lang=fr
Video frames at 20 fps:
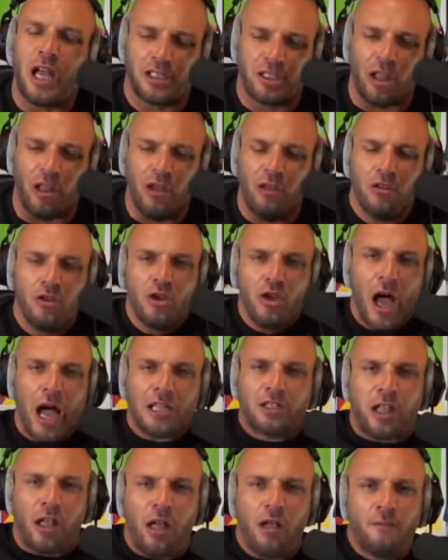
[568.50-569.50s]
Attends,
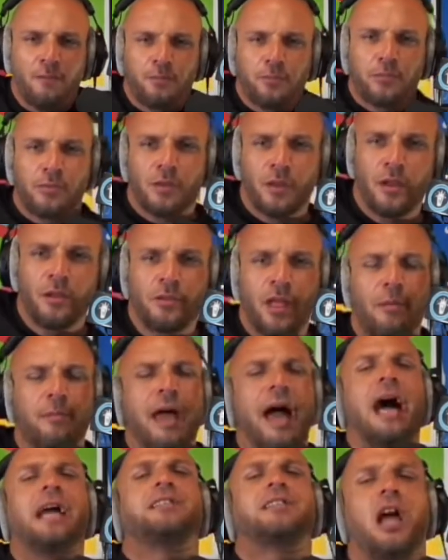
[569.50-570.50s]
ah attends
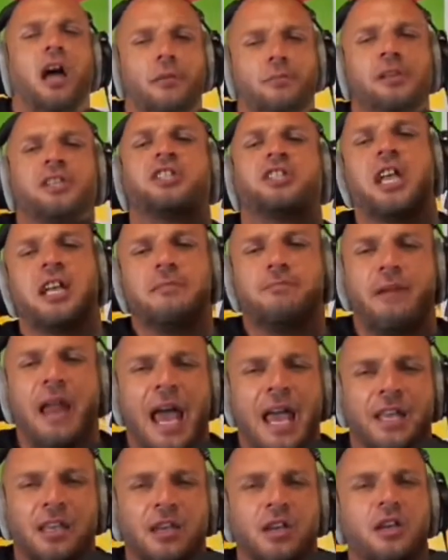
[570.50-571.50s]
Non mais attends, mais c'est une
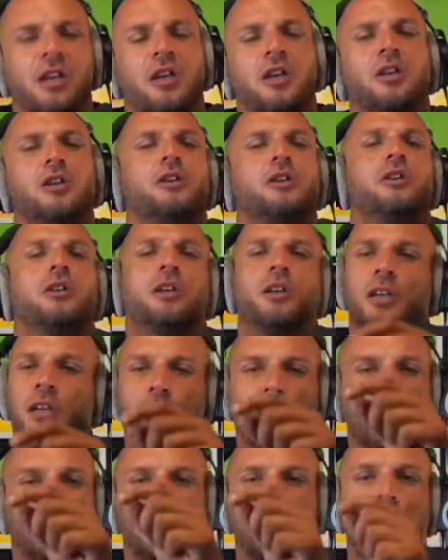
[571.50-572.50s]
blague Je pense
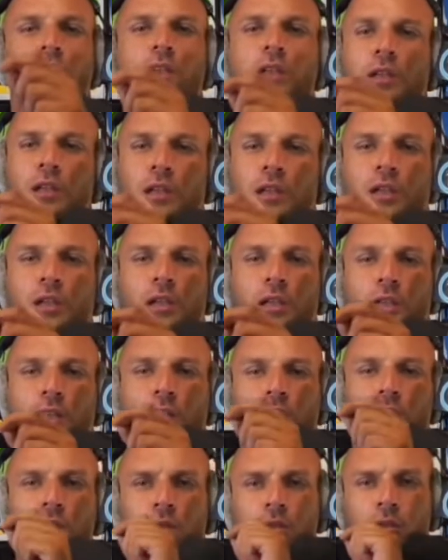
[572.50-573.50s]
qu'il y a un minimum de
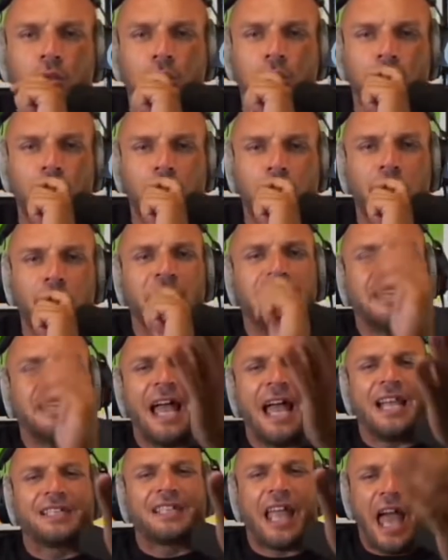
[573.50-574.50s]
classe à avoir. Mais
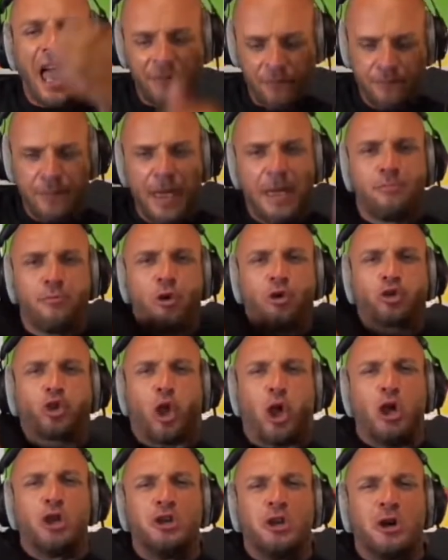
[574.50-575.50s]
t'es attrape Mais
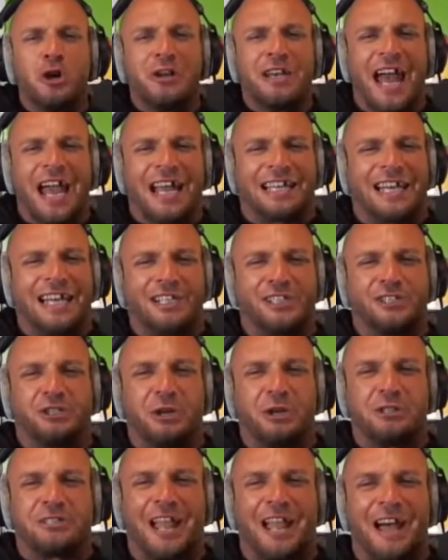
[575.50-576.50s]
montre-nous la
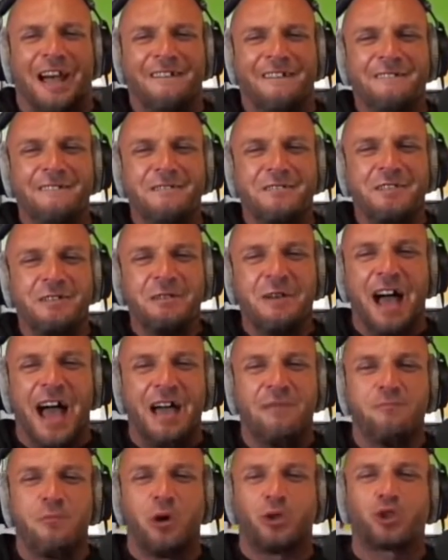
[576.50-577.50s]
classe que t'as
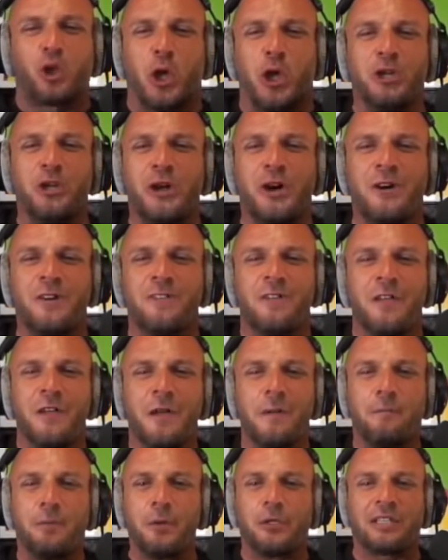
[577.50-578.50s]
eh, Montre-nous
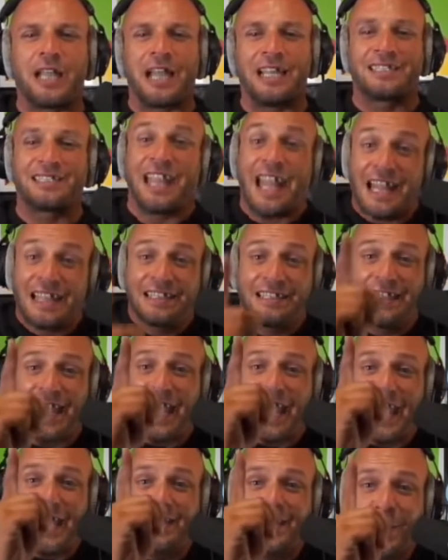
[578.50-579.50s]
Putain, t'as
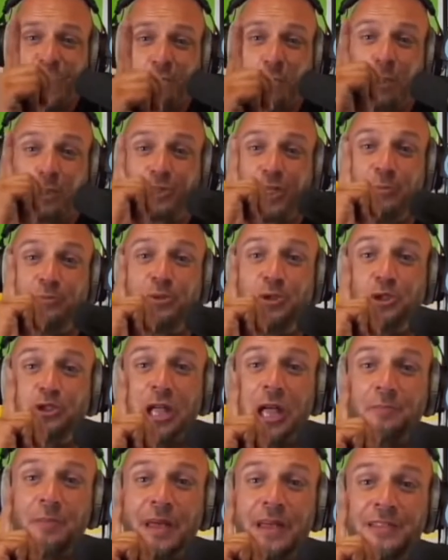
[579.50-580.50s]
intérêt d'être au top du
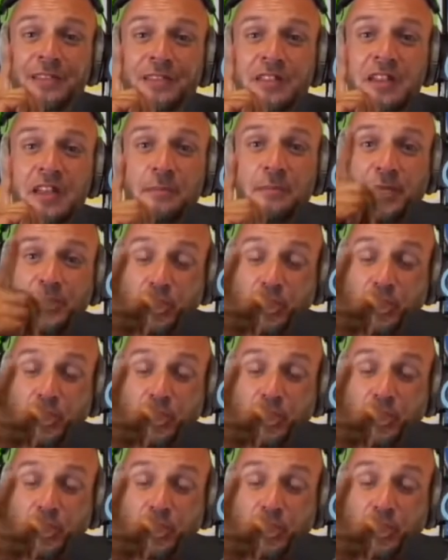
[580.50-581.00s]
top hein.